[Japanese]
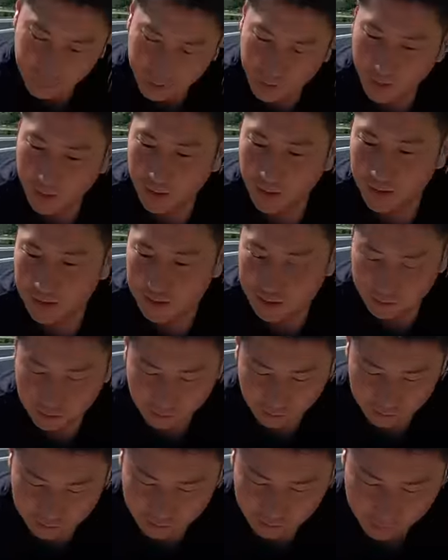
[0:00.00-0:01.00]
もね
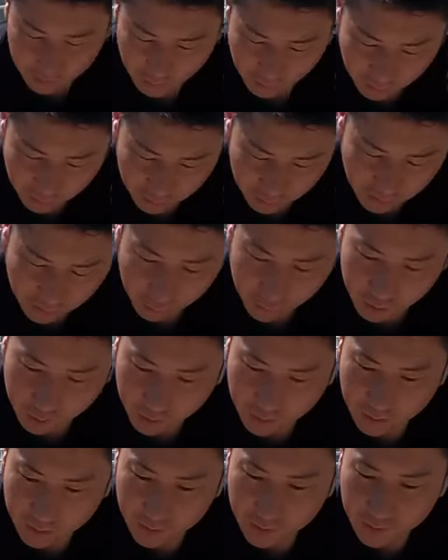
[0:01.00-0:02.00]
ちょっと炭多いかも
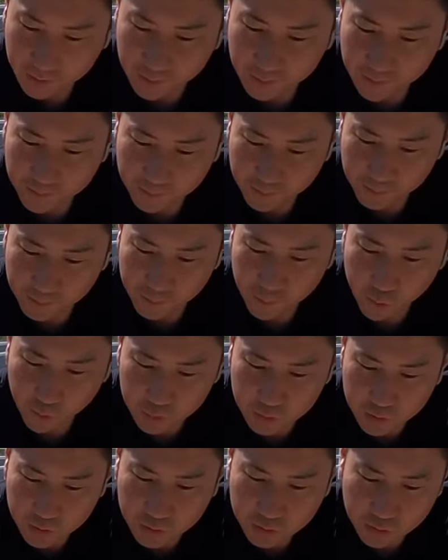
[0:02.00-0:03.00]
ねもう
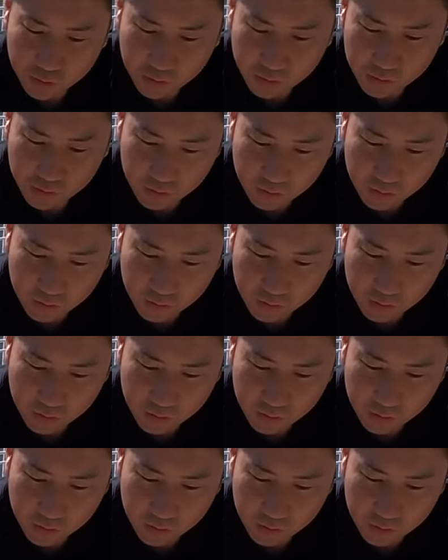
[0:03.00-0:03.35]
4ついく